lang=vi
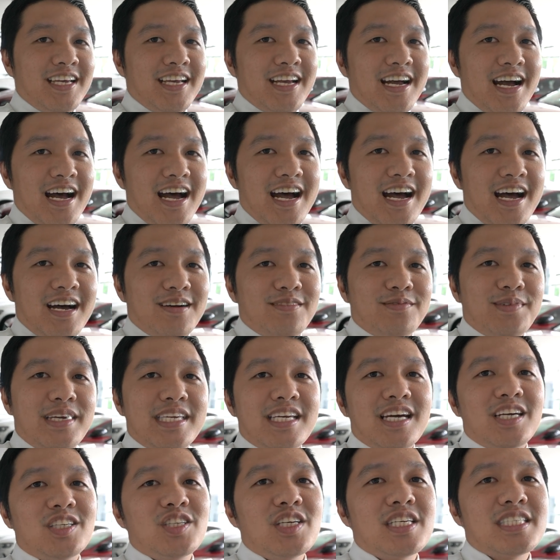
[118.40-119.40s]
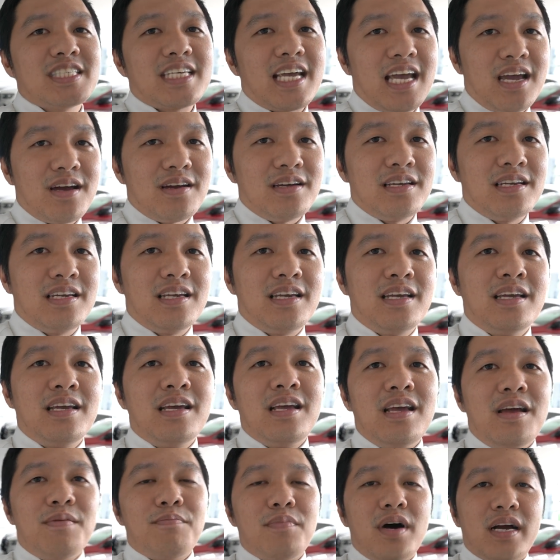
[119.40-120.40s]
à bây giờ Di sẽ
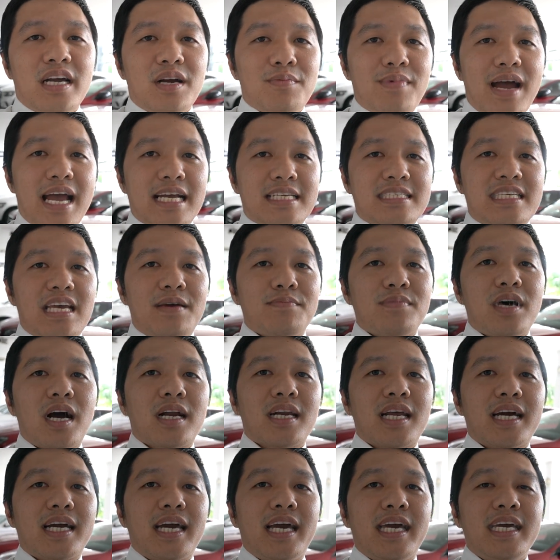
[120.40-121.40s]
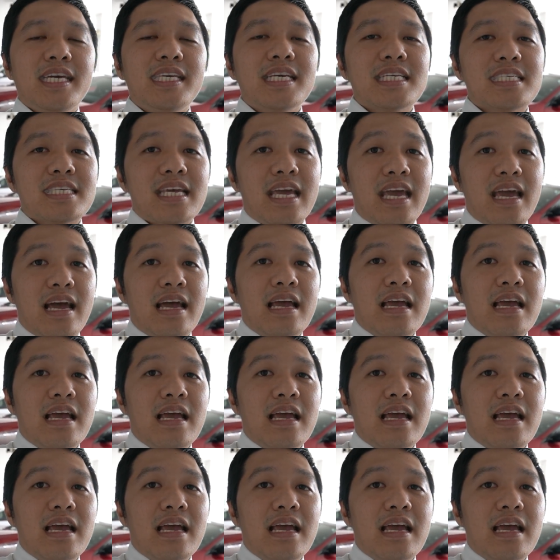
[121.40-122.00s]
mời các bạn xem thật là kỹ chiếc xe